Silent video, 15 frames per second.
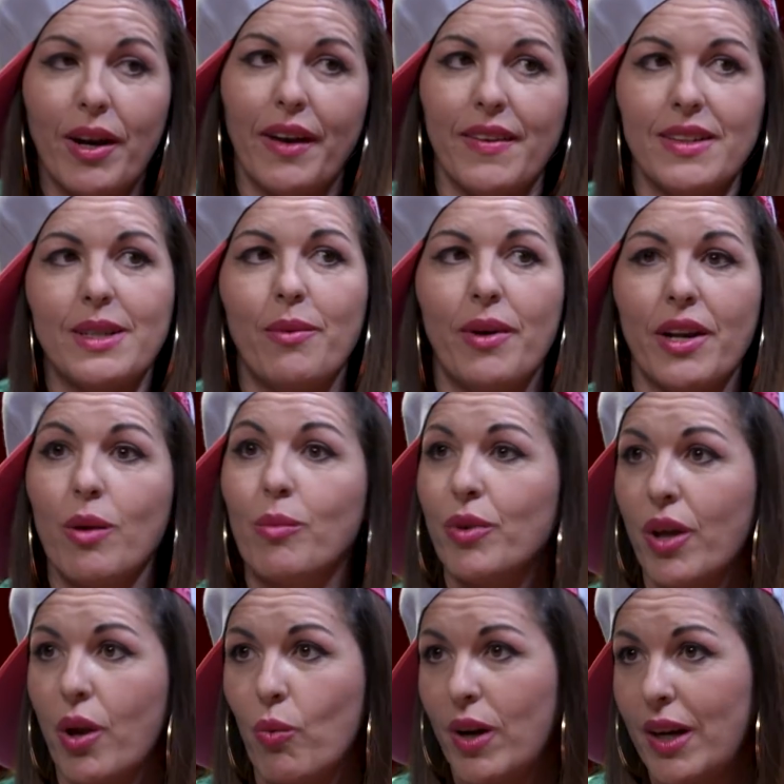hablar de ese barrio
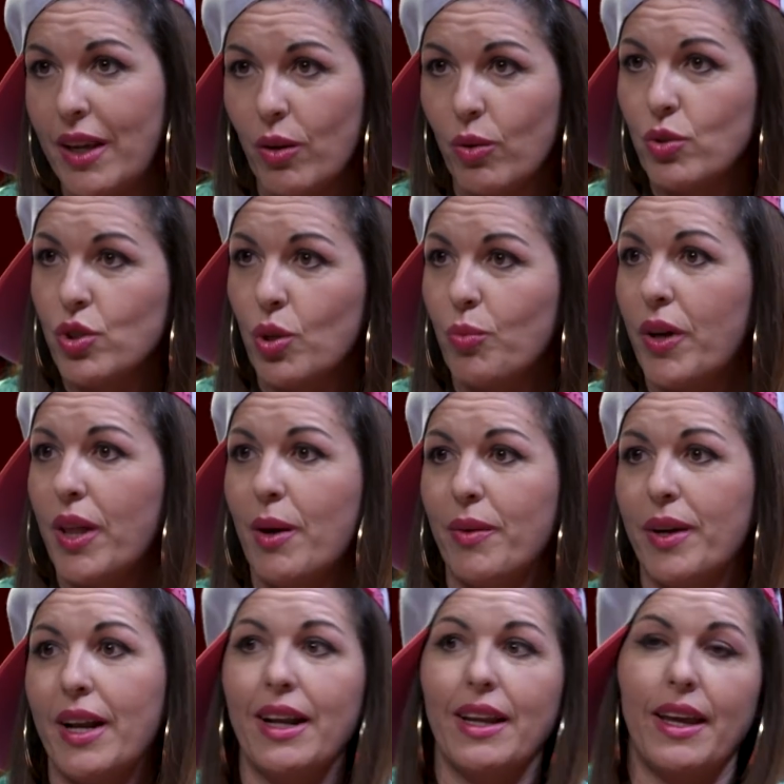porque igual incluso puede
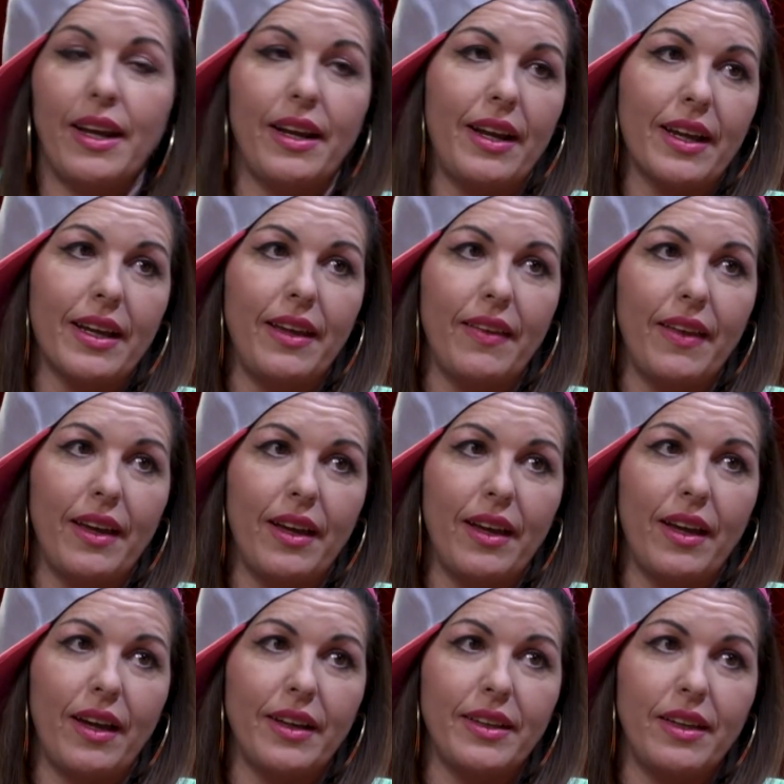haber alguien aquí
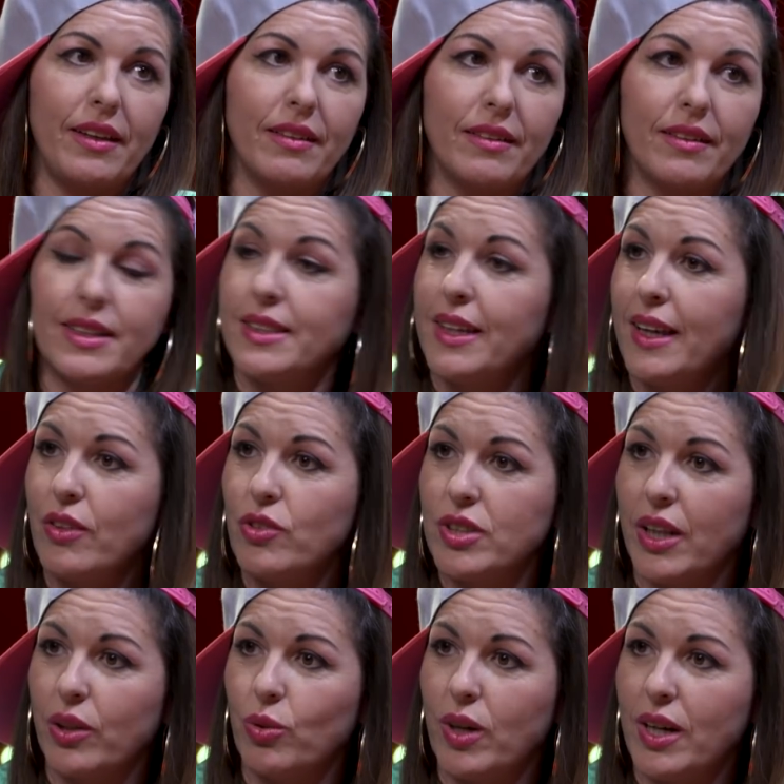de allí. Ese de los
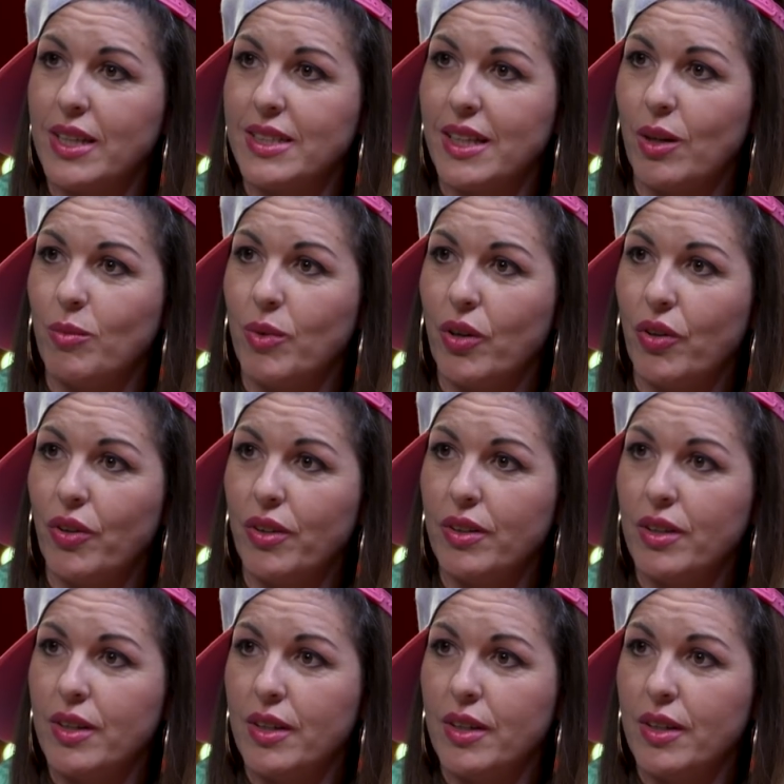tatuajes, a lo mejor.